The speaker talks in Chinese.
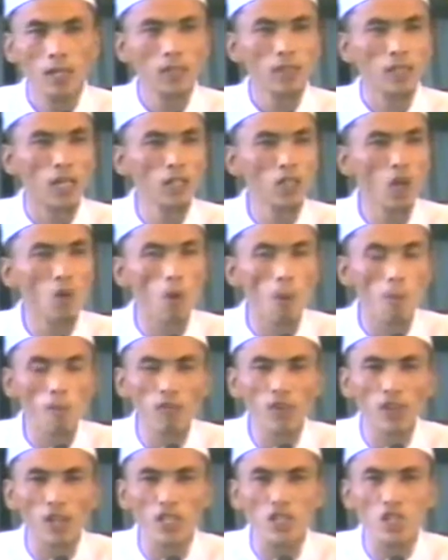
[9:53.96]
难道我
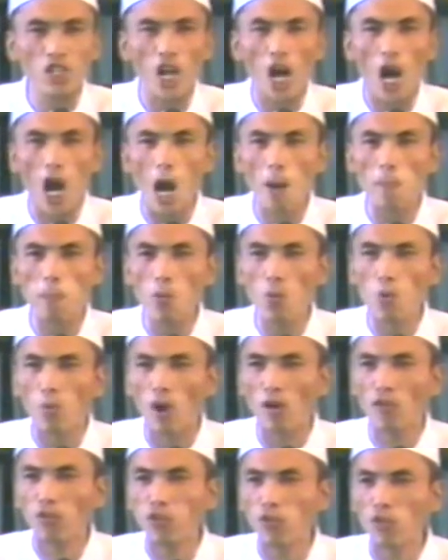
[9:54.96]
们为了钱而不
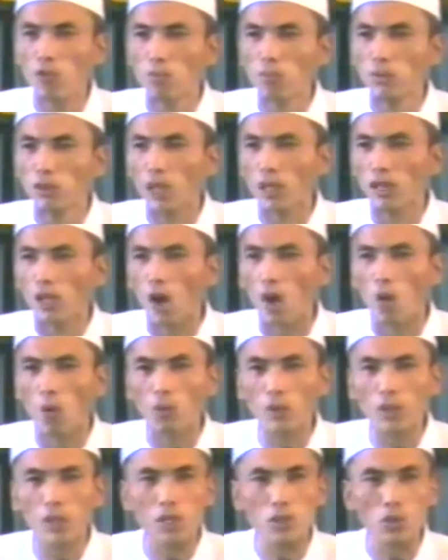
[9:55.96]
管父母的老
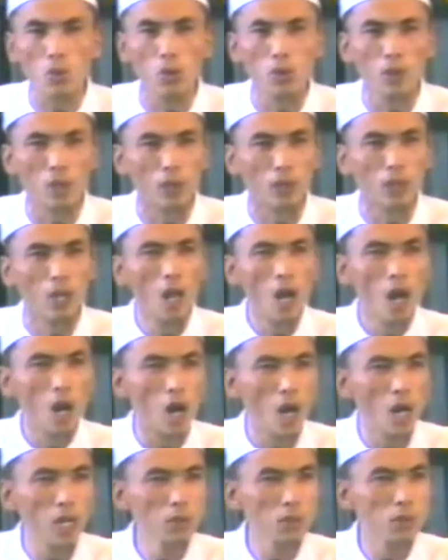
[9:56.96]
泪纵横、
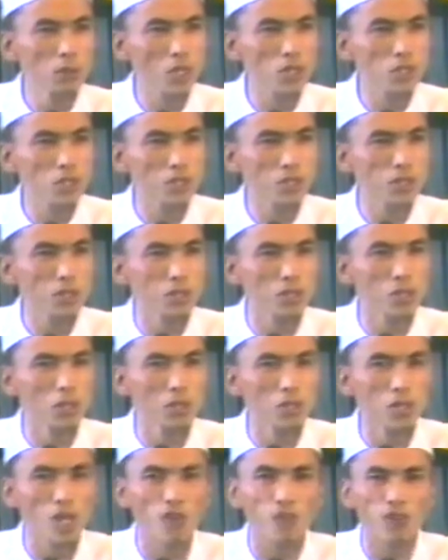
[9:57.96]
儿女的撕
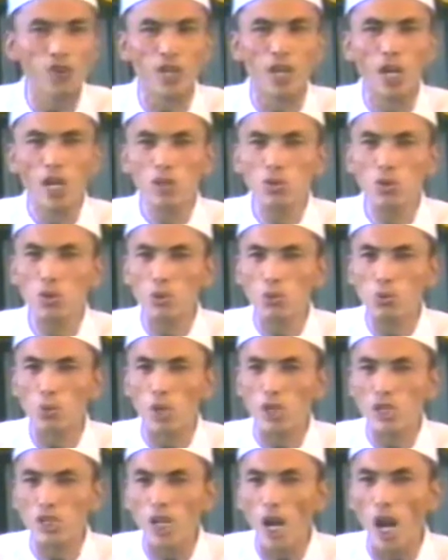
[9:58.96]
心裂肺，去
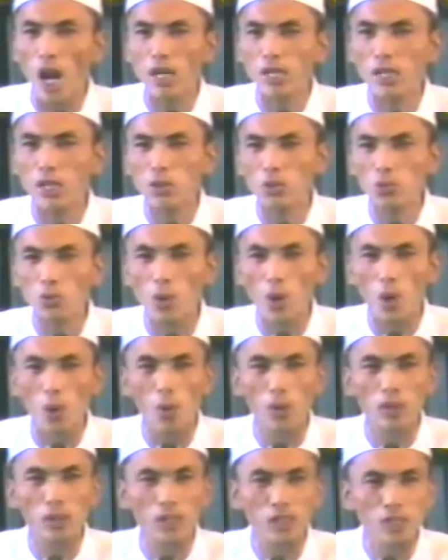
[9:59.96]
做杀人越
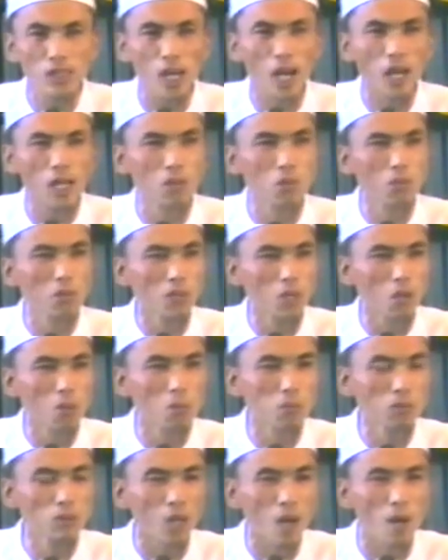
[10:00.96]
货的下流
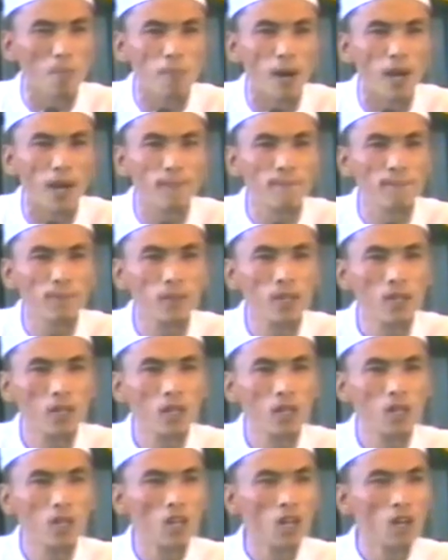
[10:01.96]
勾当吗？
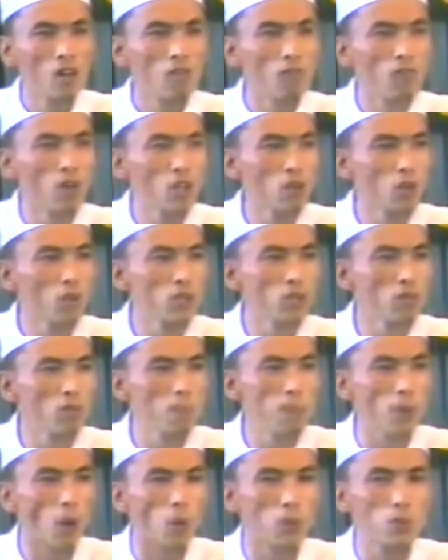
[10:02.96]
我有
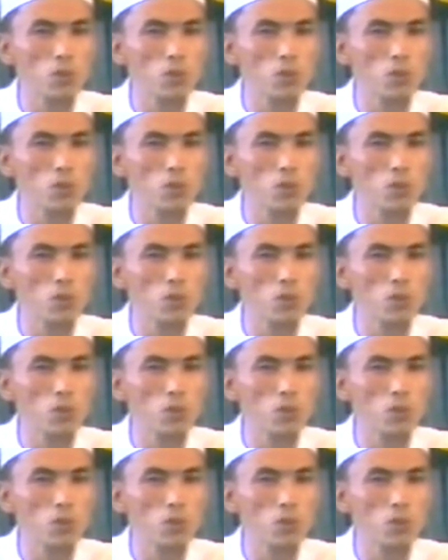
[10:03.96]
一表